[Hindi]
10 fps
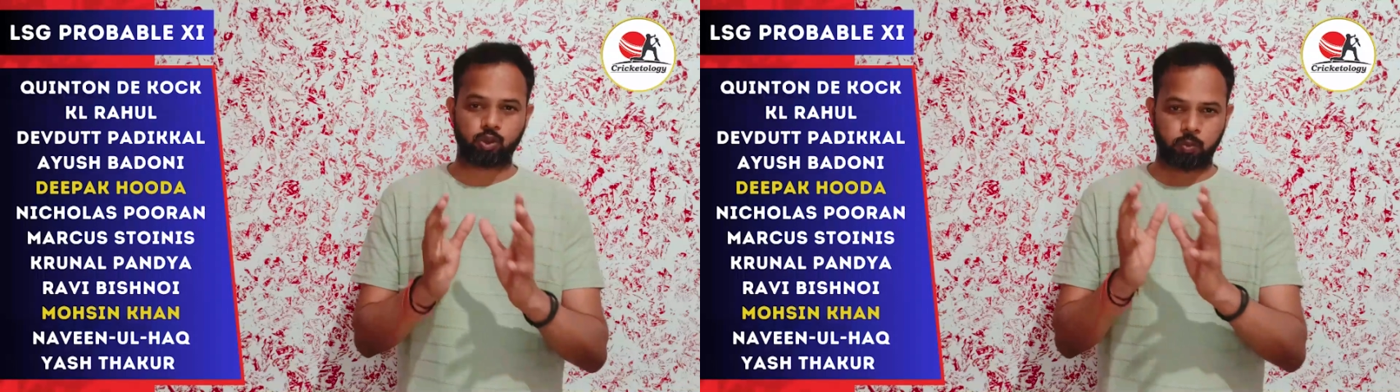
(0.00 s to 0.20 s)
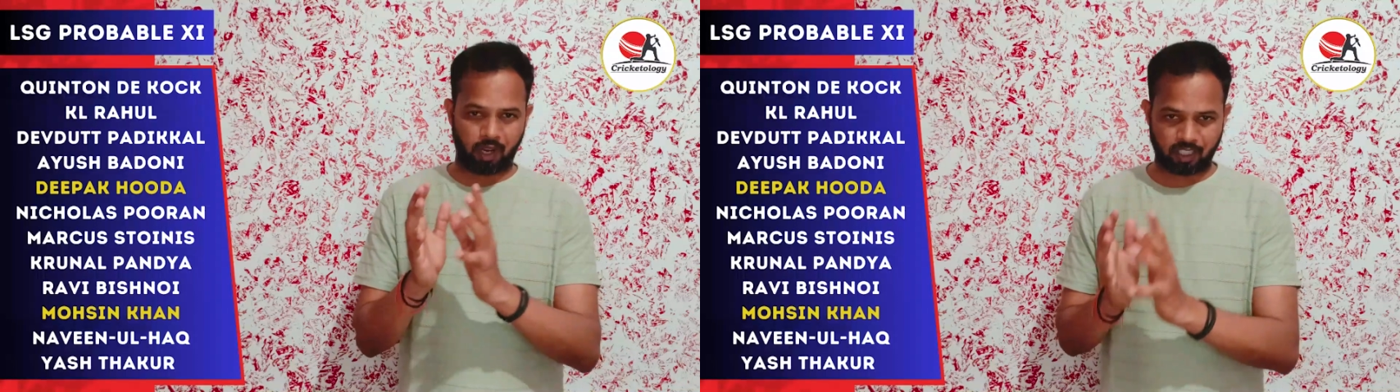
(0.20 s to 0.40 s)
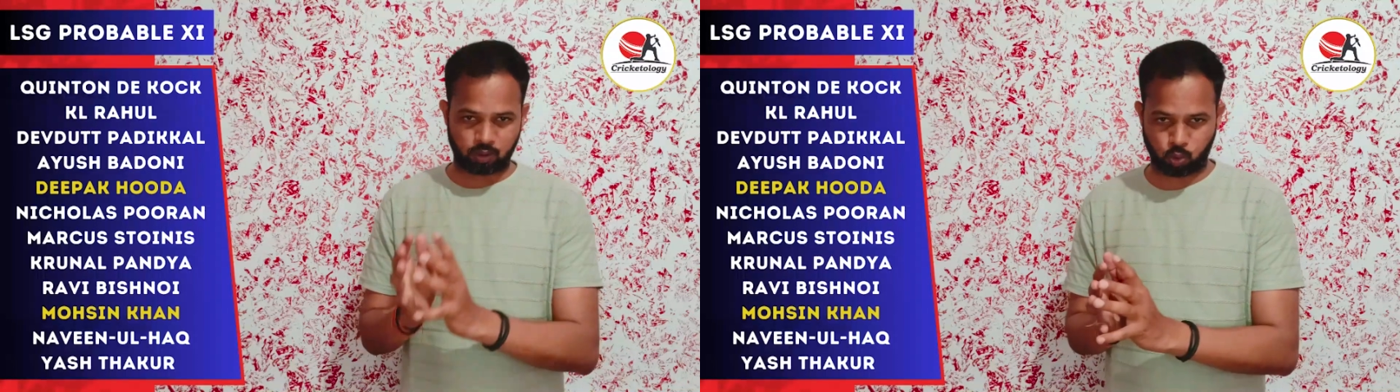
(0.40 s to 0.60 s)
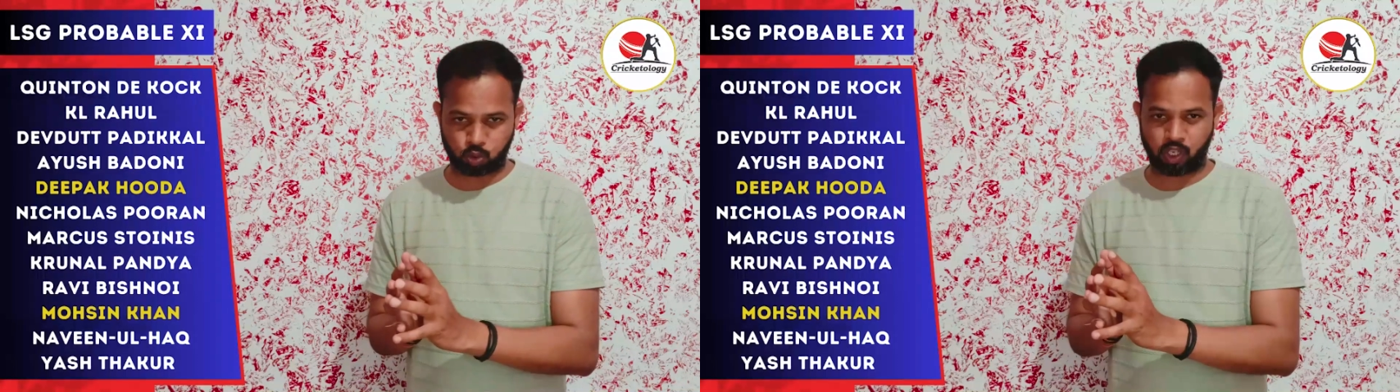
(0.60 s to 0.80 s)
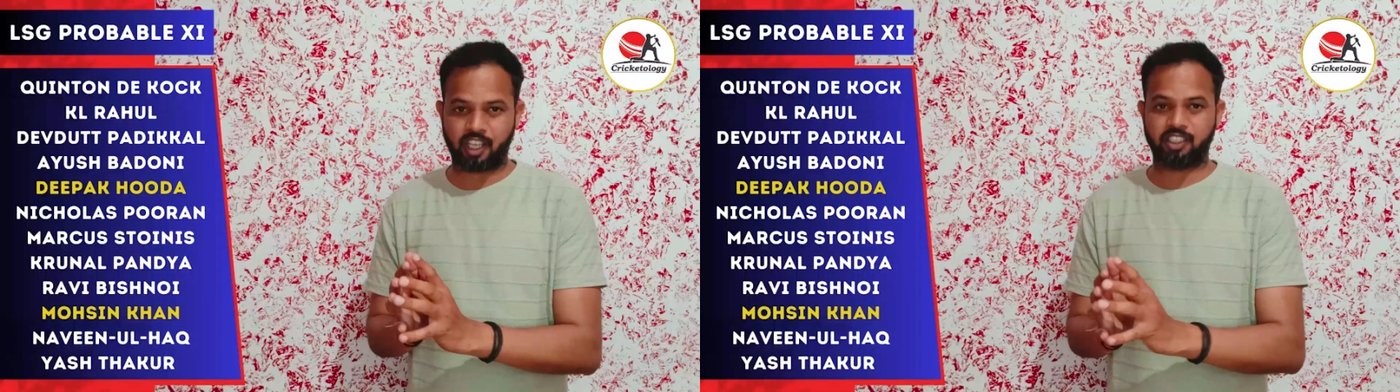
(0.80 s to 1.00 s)
कुछ बड़ा
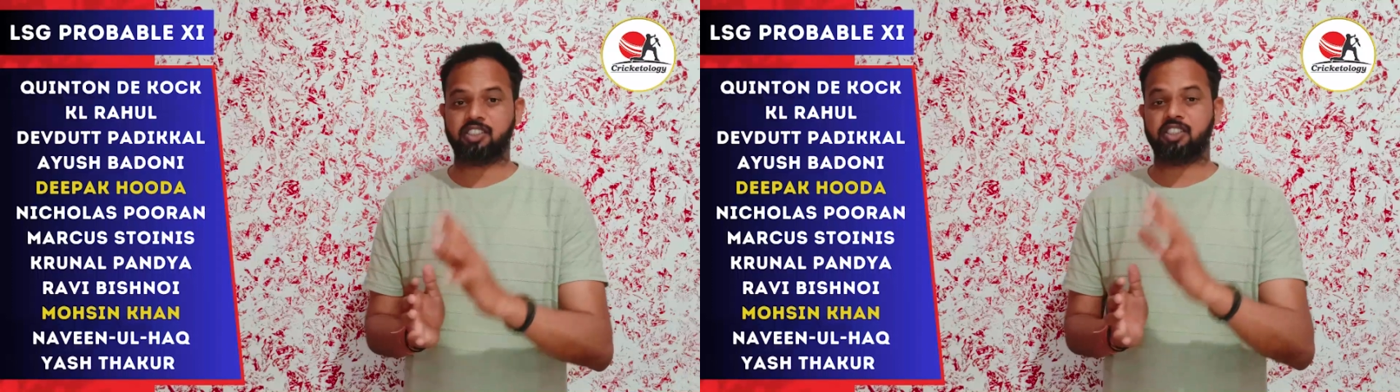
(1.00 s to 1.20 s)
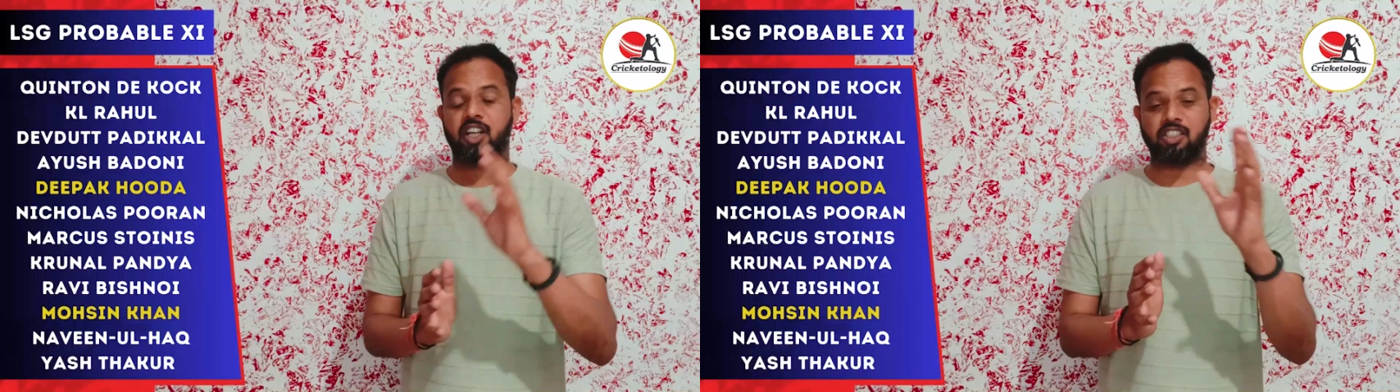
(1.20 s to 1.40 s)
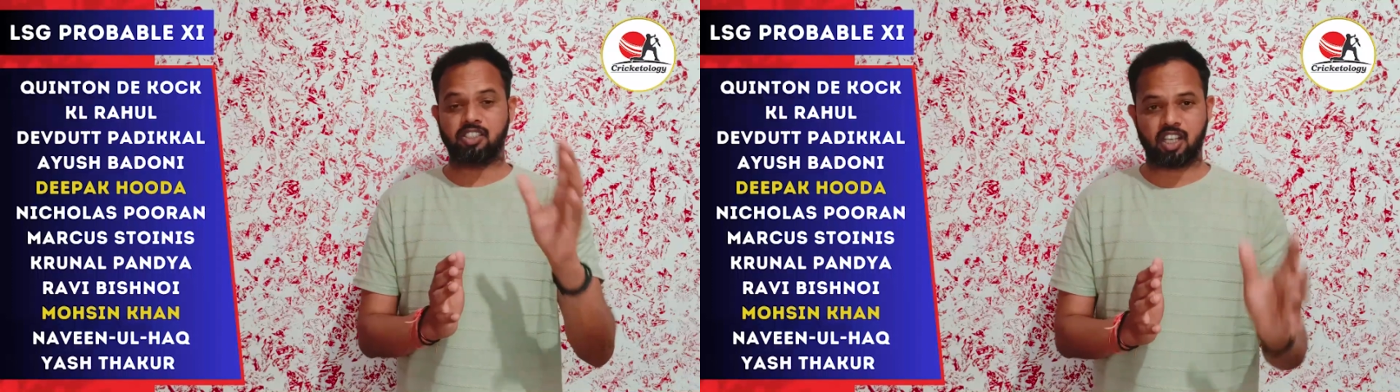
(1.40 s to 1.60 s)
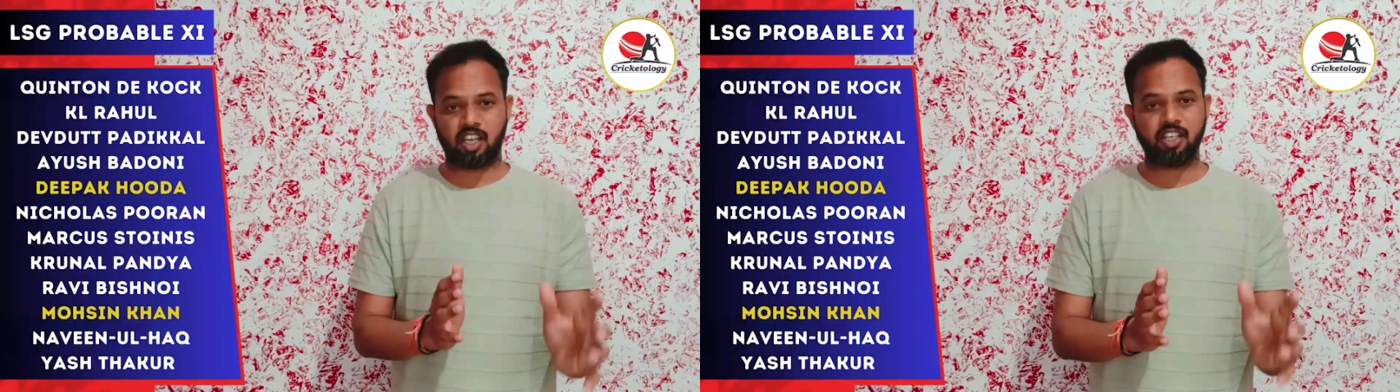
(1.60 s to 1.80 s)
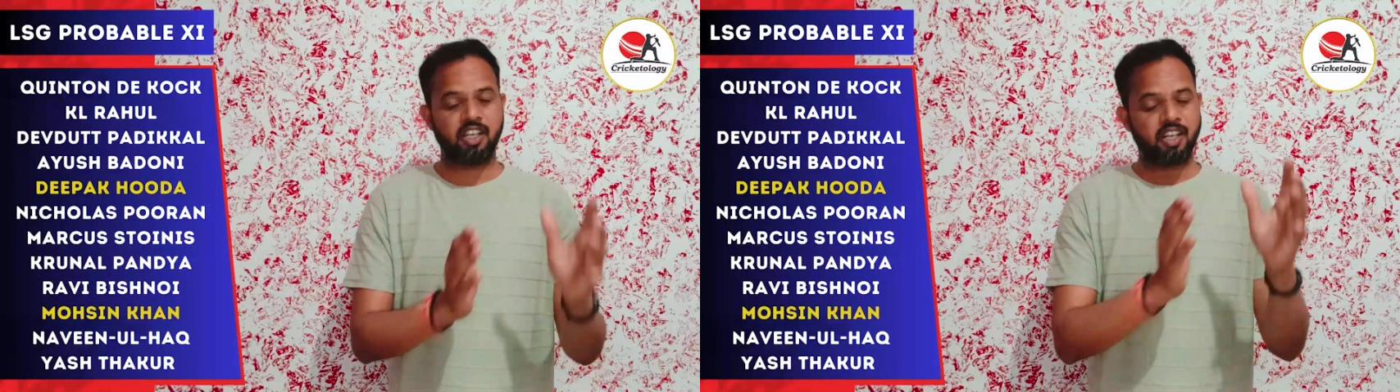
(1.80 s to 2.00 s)
सोच रहा है जैसे
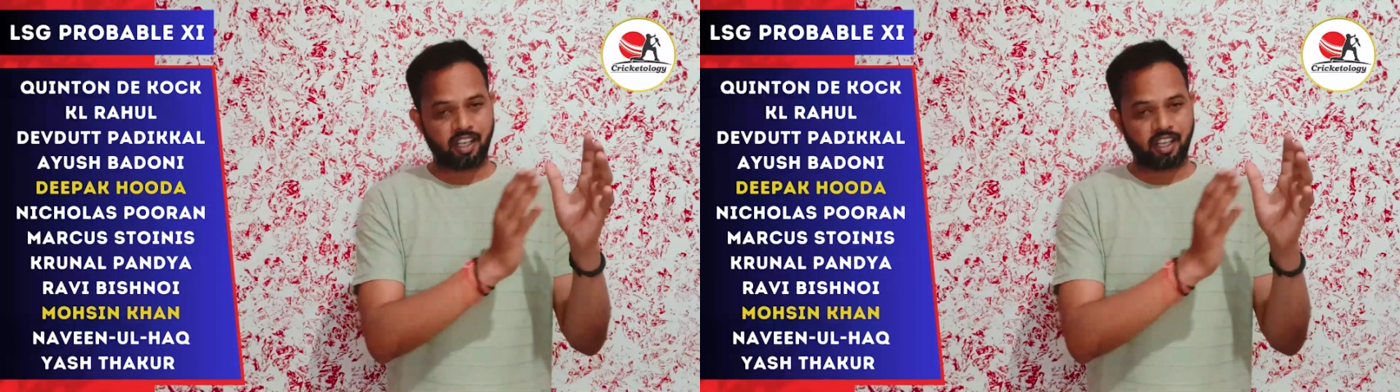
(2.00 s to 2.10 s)
राजस्थान